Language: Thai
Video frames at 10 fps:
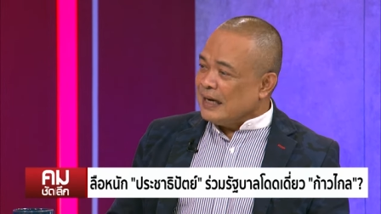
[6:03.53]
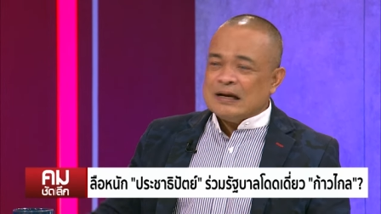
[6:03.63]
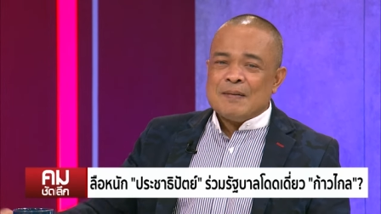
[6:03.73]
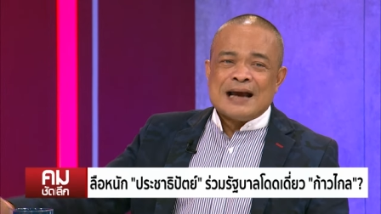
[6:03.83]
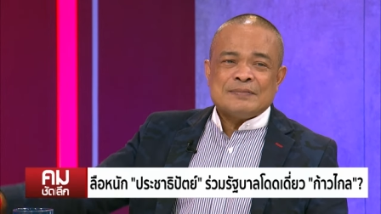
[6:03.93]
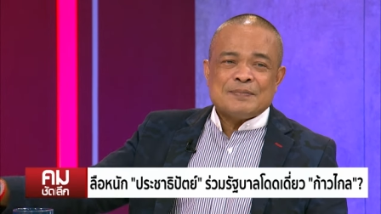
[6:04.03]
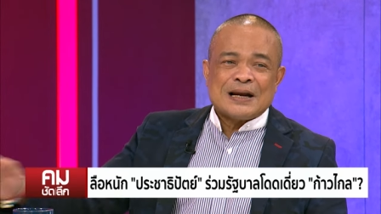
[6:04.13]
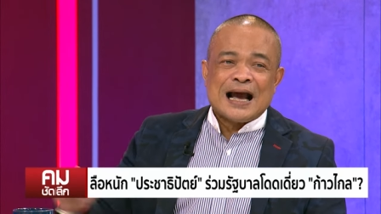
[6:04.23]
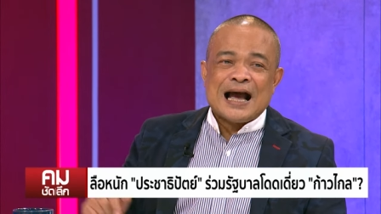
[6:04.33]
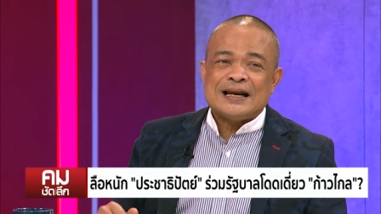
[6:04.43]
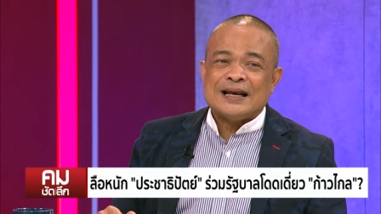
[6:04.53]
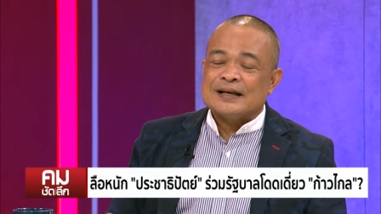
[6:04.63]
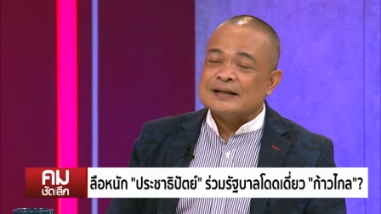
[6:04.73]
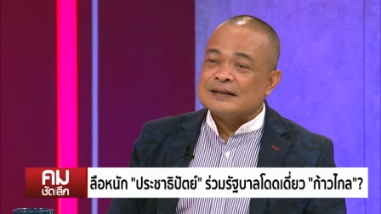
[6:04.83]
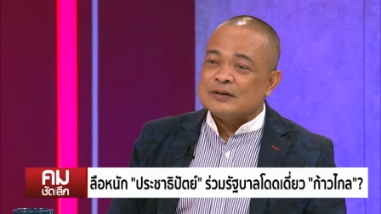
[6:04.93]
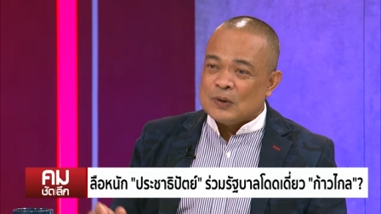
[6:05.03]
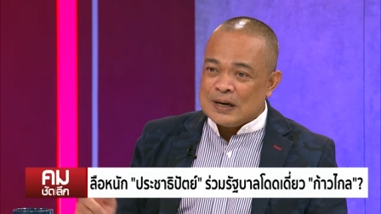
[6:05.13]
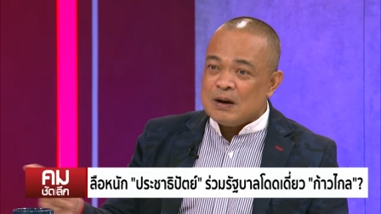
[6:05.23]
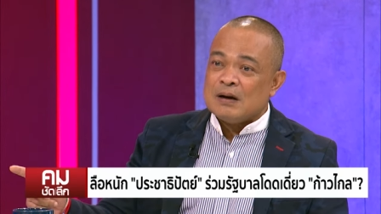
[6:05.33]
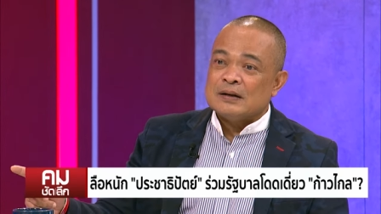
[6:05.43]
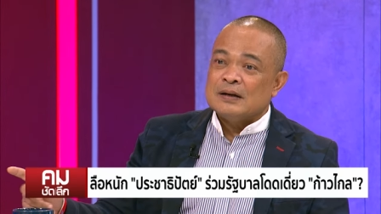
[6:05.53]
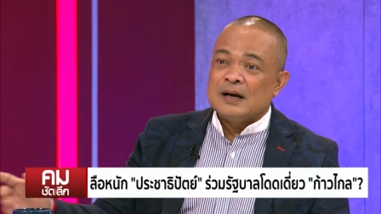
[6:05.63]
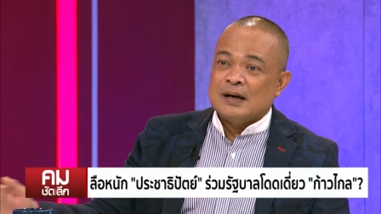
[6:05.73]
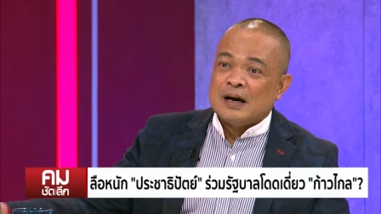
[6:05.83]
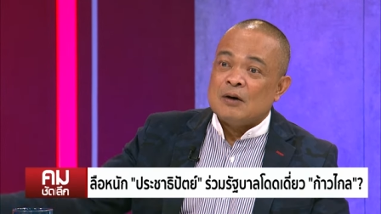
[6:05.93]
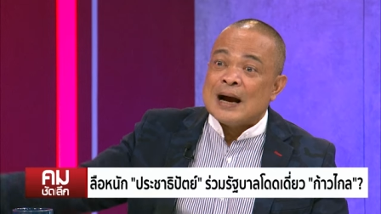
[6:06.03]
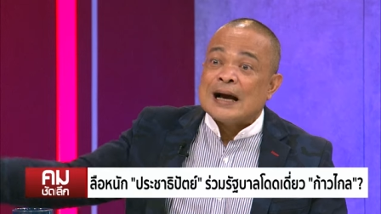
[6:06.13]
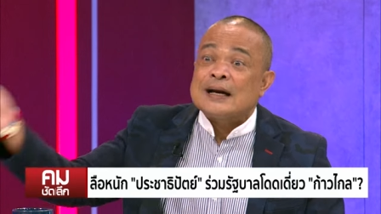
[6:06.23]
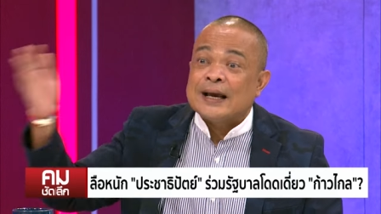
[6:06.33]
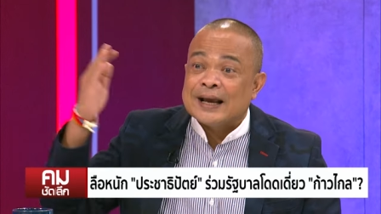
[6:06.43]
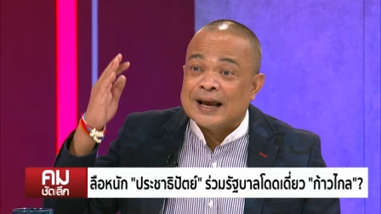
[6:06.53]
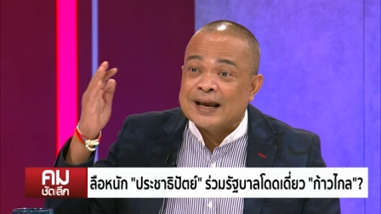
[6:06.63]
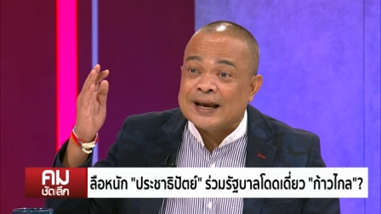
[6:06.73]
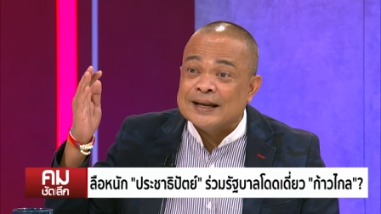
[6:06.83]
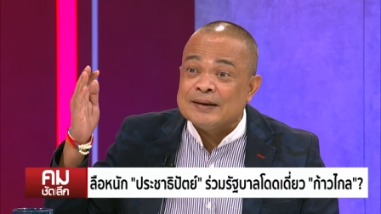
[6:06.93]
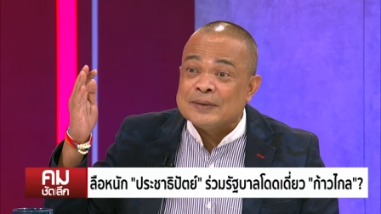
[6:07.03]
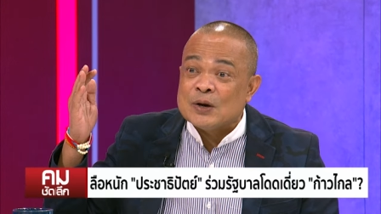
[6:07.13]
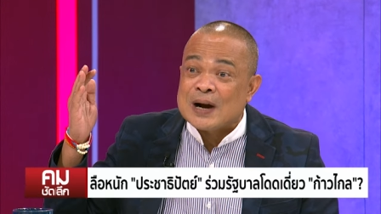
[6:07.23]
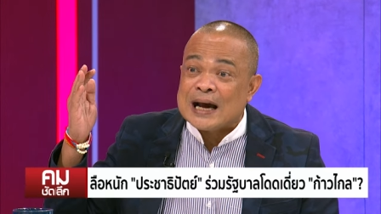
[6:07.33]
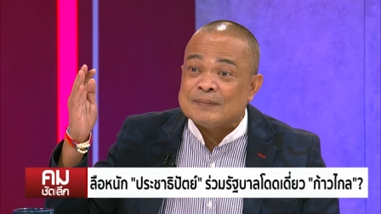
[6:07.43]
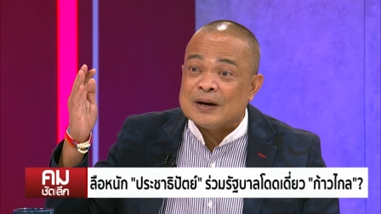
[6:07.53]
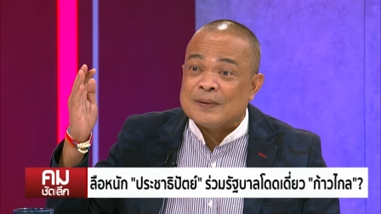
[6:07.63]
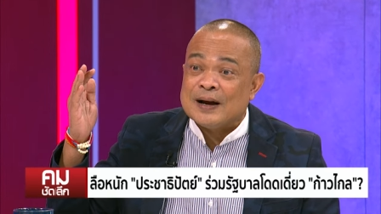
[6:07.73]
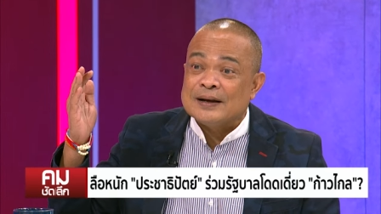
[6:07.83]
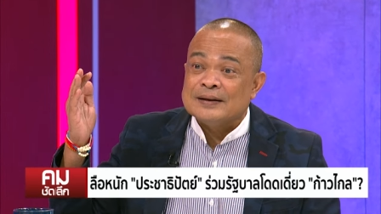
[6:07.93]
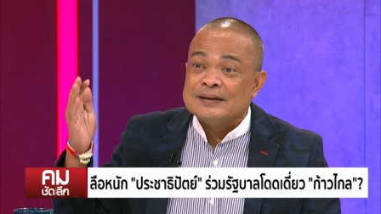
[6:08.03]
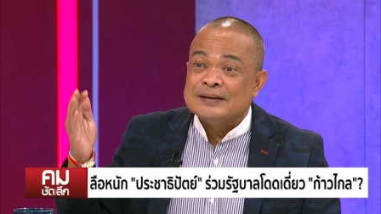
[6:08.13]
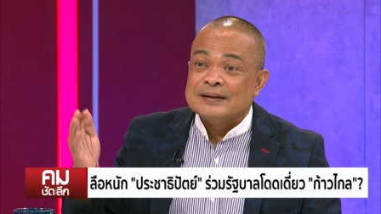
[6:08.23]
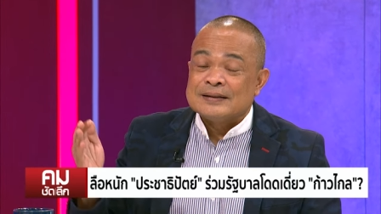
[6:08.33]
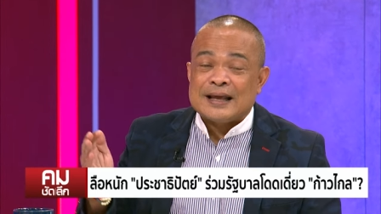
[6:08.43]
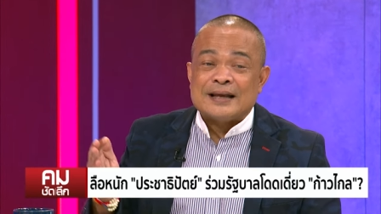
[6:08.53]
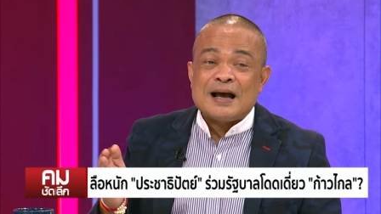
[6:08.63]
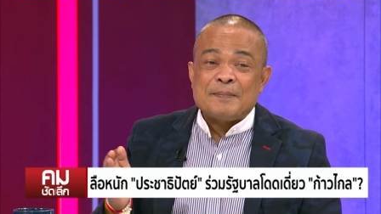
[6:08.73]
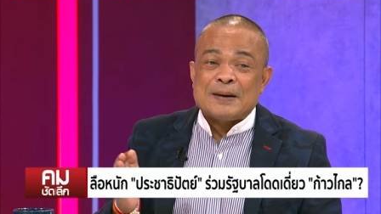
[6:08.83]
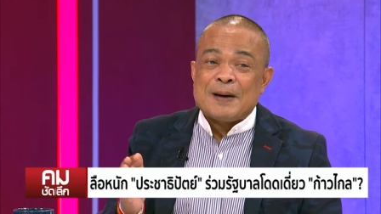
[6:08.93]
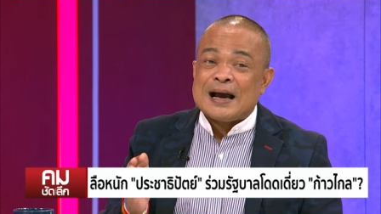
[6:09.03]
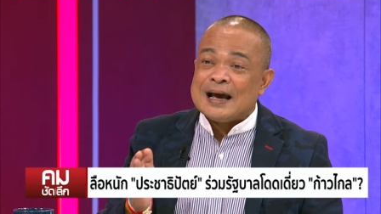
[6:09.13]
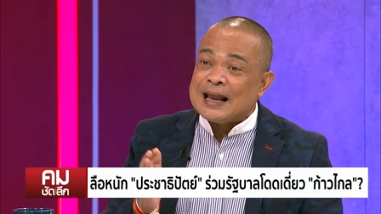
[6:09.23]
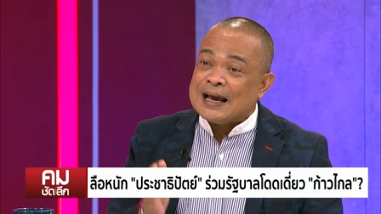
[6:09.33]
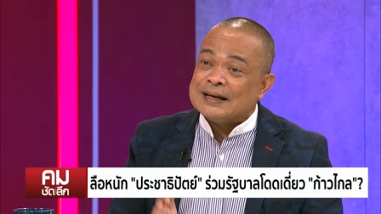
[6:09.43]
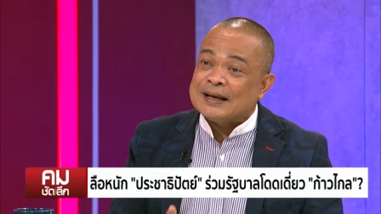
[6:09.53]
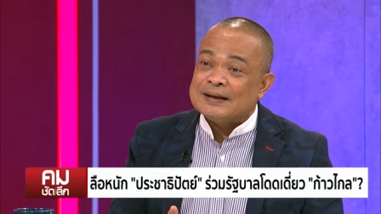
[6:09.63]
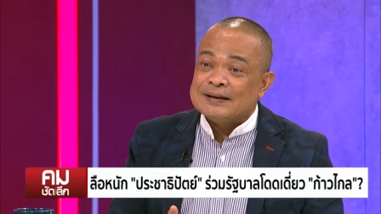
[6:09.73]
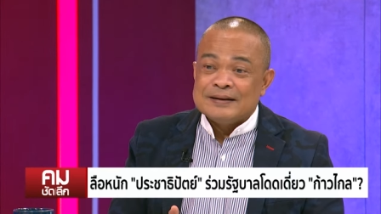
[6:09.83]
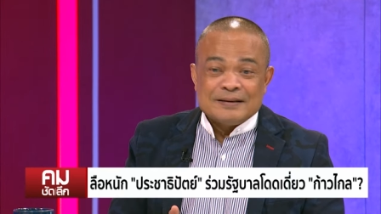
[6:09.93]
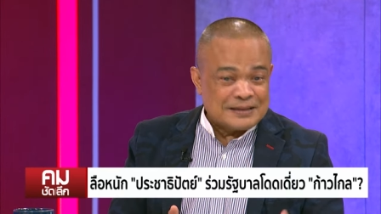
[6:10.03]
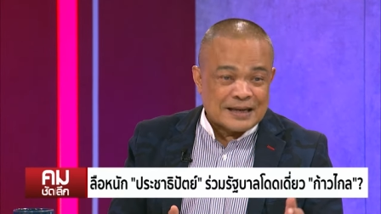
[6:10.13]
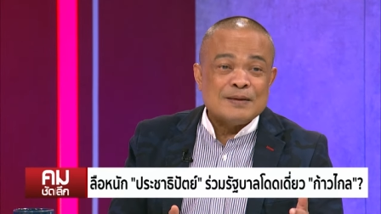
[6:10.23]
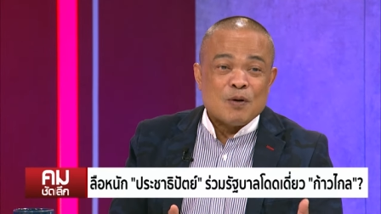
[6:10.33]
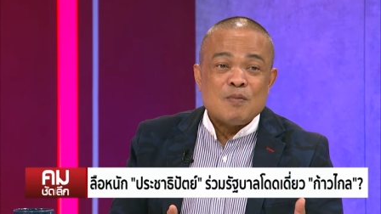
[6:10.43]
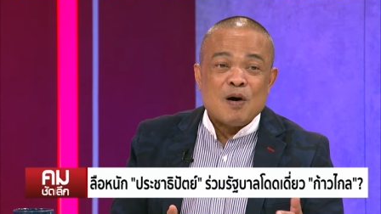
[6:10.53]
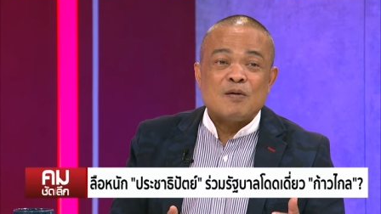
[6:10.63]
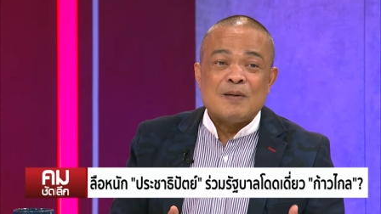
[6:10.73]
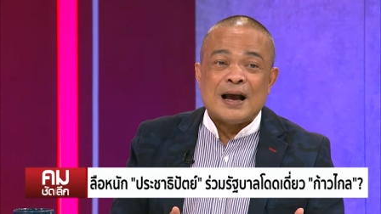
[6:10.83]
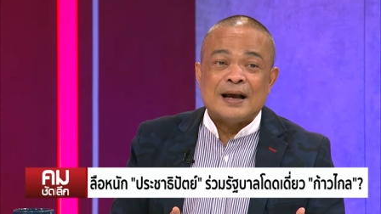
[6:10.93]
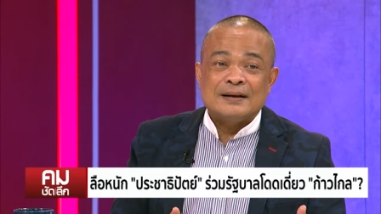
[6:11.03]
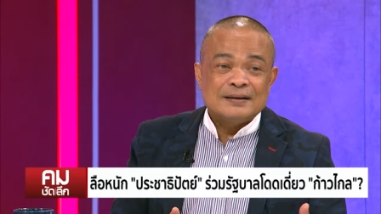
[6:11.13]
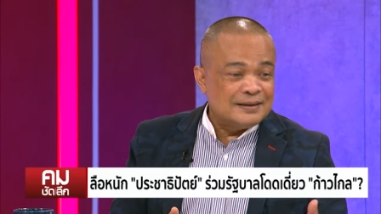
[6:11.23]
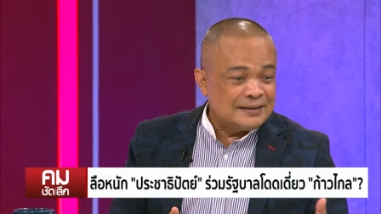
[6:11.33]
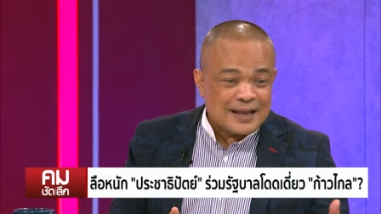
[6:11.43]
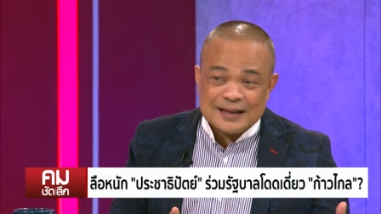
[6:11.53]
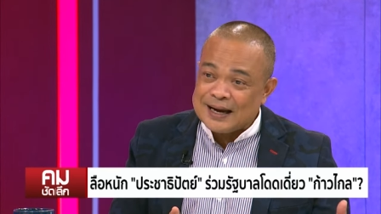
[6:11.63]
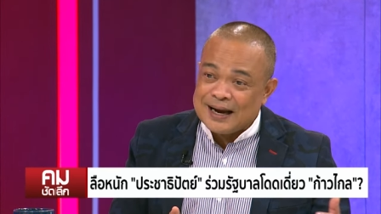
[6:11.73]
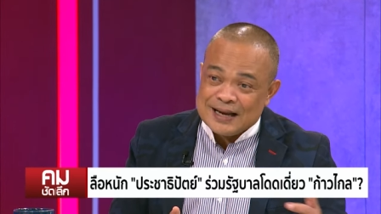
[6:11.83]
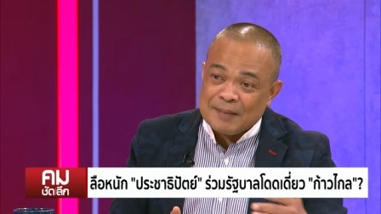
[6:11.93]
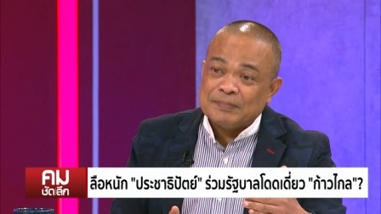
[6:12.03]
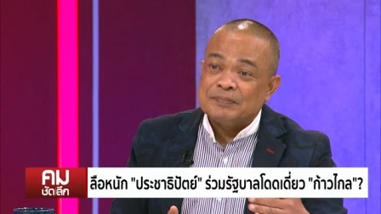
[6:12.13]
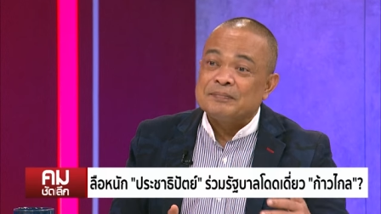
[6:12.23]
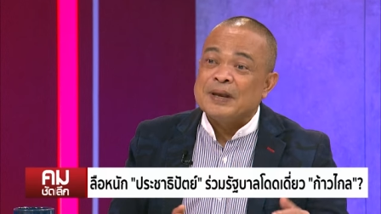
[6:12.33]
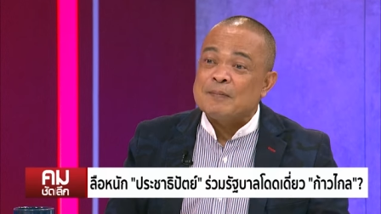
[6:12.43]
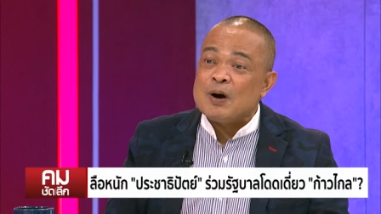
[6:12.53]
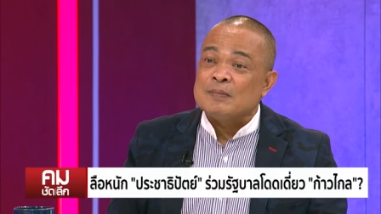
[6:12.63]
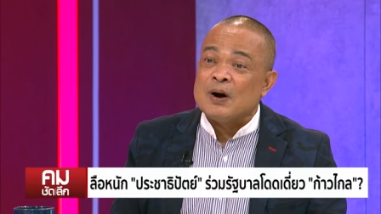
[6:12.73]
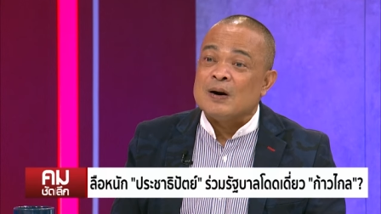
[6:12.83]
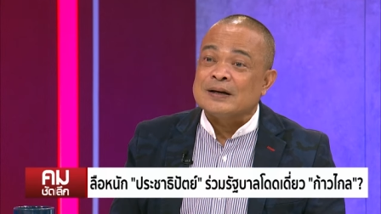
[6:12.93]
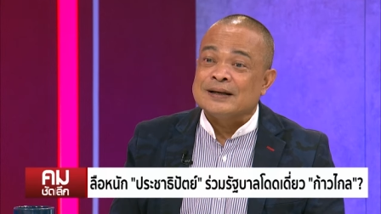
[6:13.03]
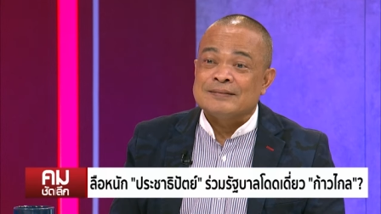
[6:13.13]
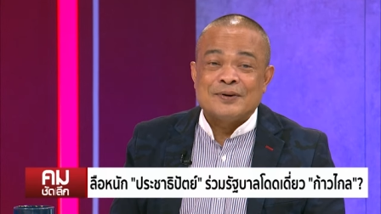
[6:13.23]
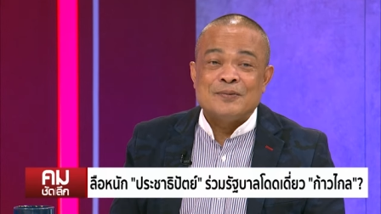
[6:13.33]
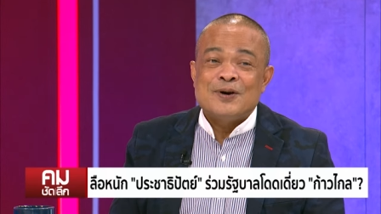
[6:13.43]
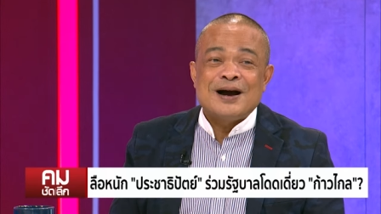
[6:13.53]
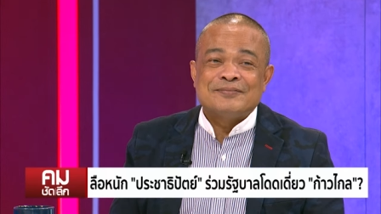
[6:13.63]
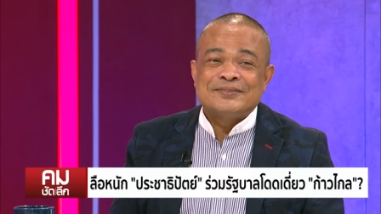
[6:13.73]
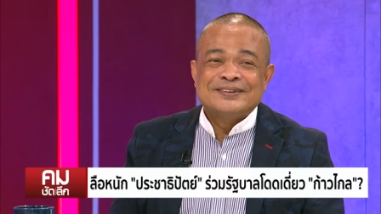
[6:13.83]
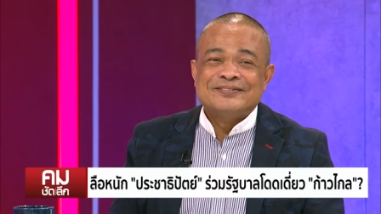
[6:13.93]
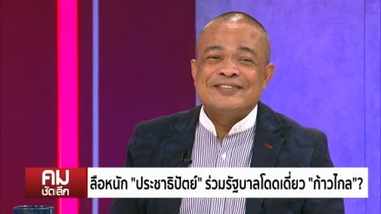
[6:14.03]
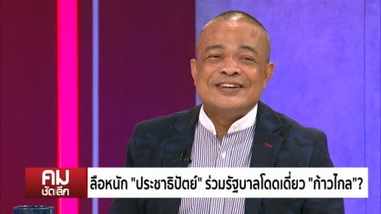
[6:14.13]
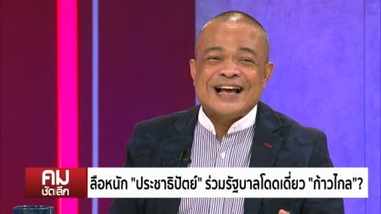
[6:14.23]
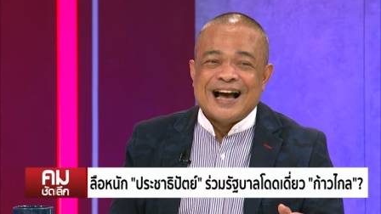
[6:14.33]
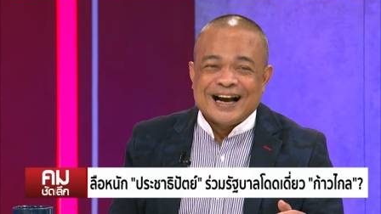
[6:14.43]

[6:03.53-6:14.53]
รัฐบาลมีปัญหาเนี่ยอยู่ข้างนอกเอามาข้างในไอ้นี่มีโอกาสมากกว่าแต่ถ้าเป็นพรรคอะไรเนี่ยอย่างที่ผมบอกว่าถ้าจะขยับบิ๊กป้อมออกเนี่ยผมว่าไม่มี